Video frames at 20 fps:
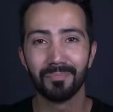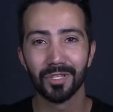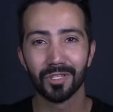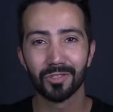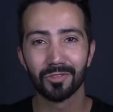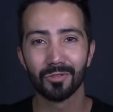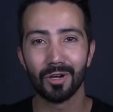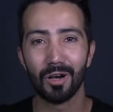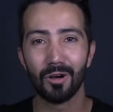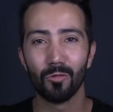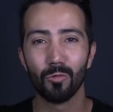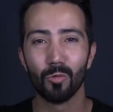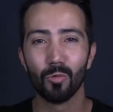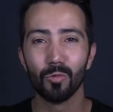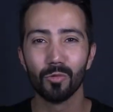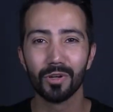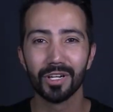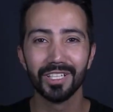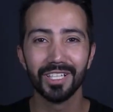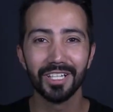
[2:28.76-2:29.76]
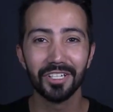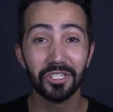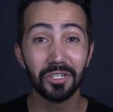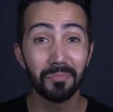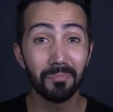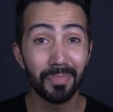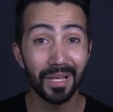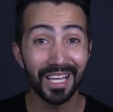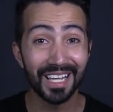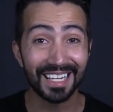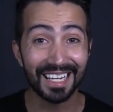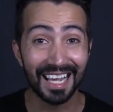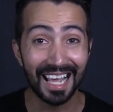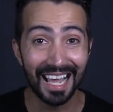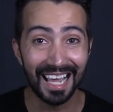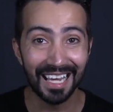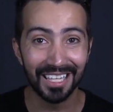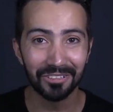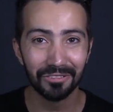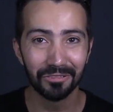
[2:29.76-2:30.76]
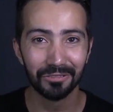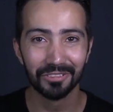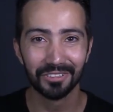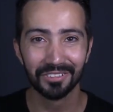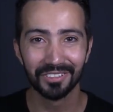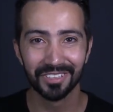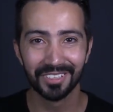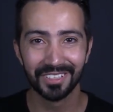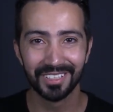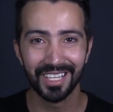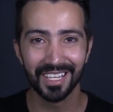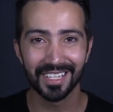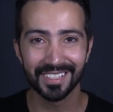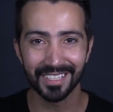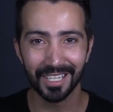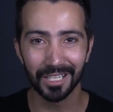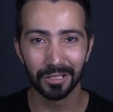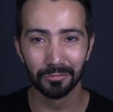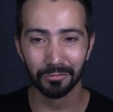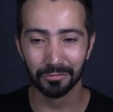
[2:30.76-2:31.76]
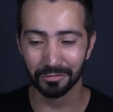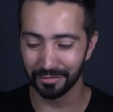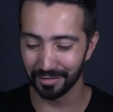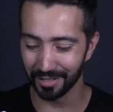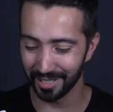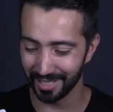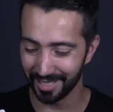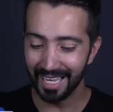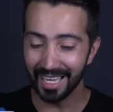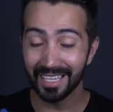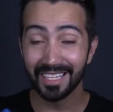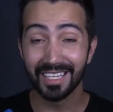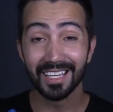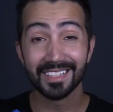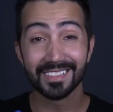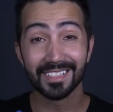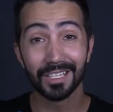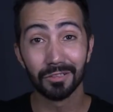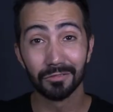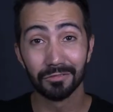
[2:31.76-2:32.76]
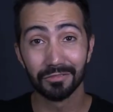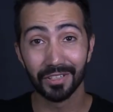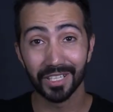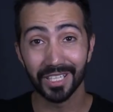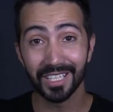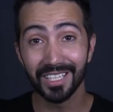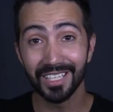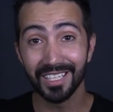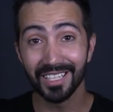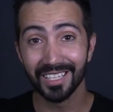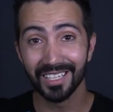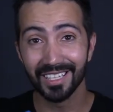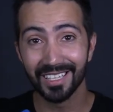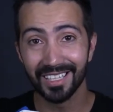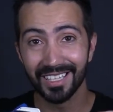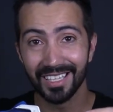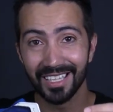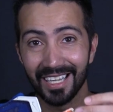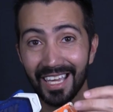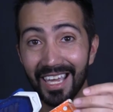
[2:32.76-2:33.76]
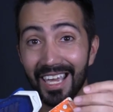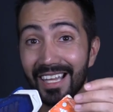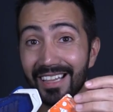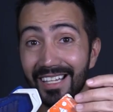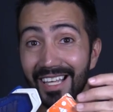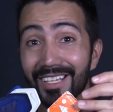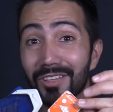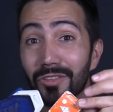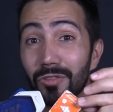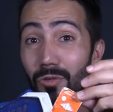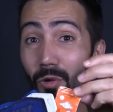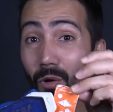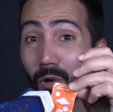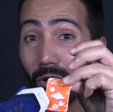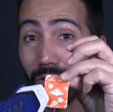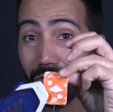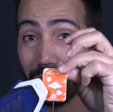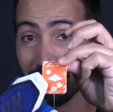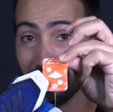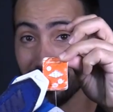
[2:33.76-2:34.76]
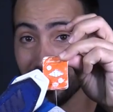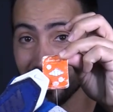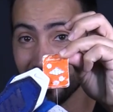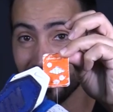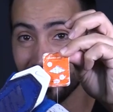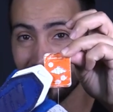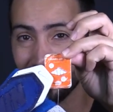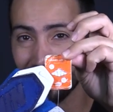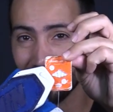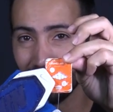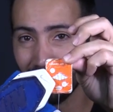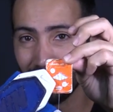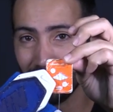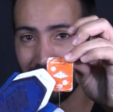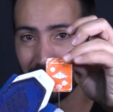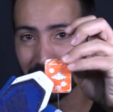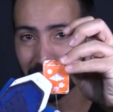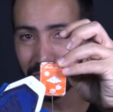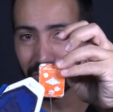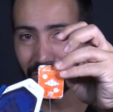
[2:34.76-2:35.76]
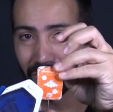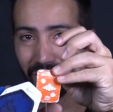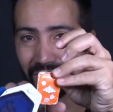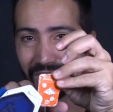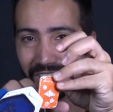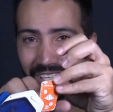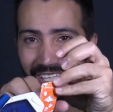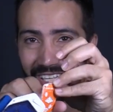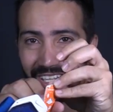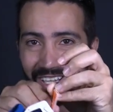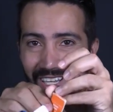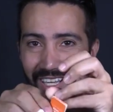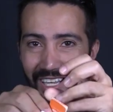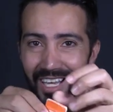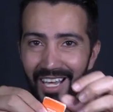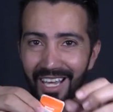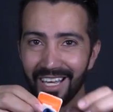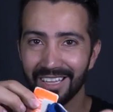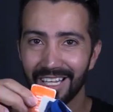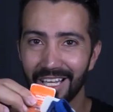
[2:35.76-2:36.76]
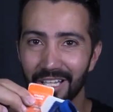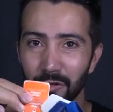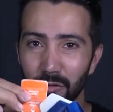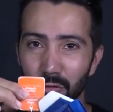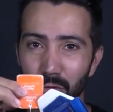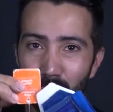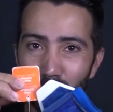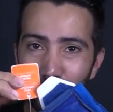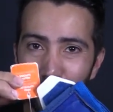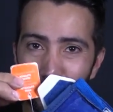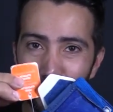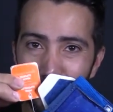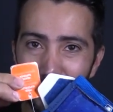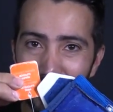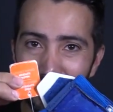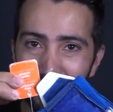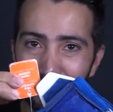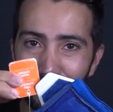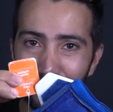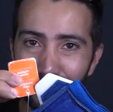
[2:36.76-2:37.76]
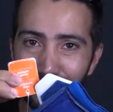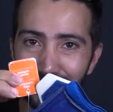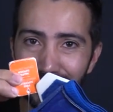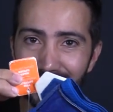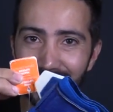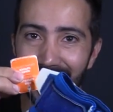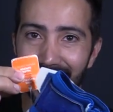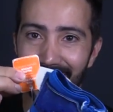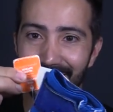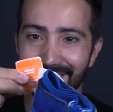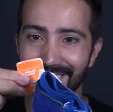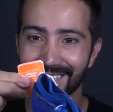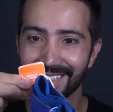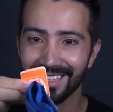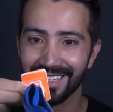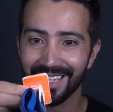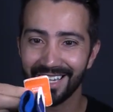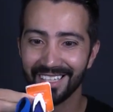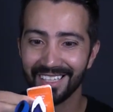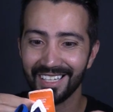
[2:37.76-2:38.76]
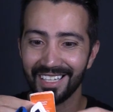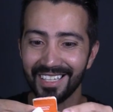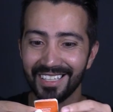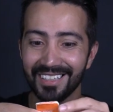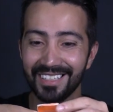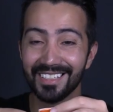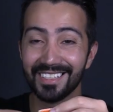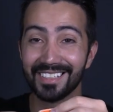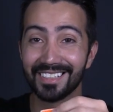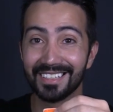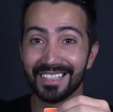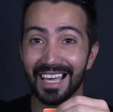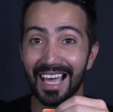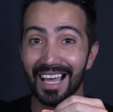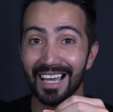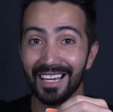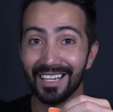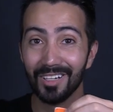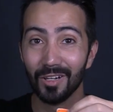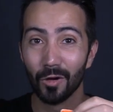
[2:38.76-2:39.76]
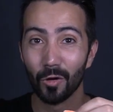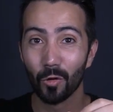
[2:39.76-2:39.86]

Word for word: pessoal, um grande pecado dessa luva é que essa luva aqui, ela é nova. Olha só. Ela nunca foi usada, ela ainda está